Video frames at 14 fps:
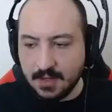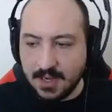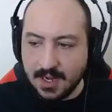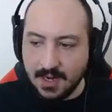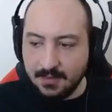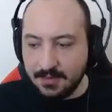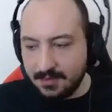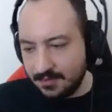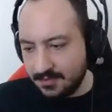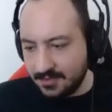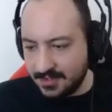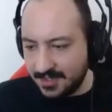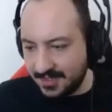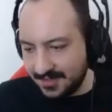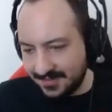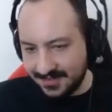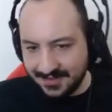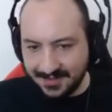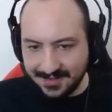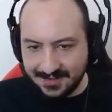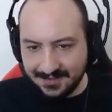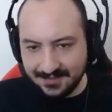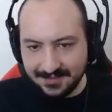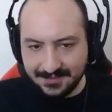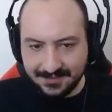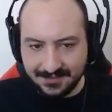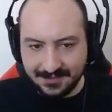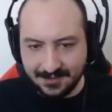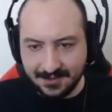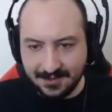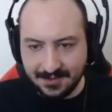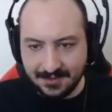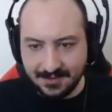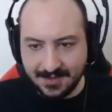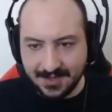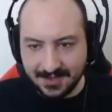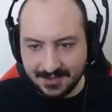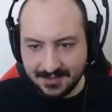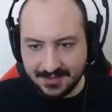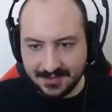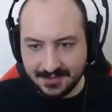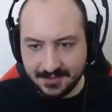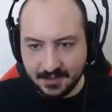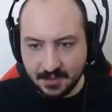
Harbi docu kestin. Oldu biraz.